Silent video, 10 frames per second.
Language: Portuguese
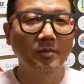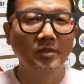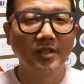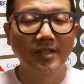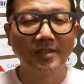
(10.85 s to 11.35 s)

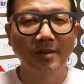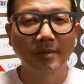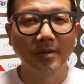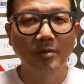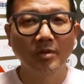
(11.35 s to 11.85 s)
de
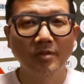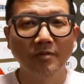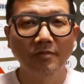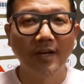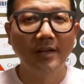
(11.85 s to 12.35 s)
lançamento de
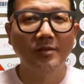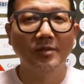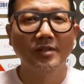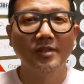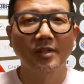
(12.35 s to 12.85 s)

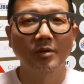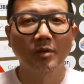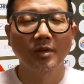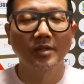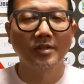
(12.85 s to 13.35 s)
vários
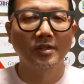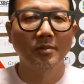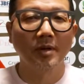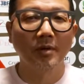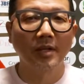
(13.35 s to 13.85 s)
escritores e
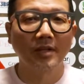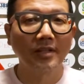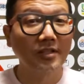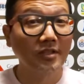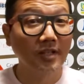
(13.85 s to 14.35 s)
uma
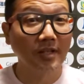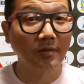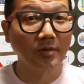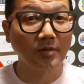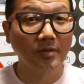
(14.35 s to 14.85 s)
coletânea de
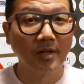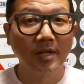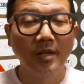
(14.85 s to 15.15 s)
livros.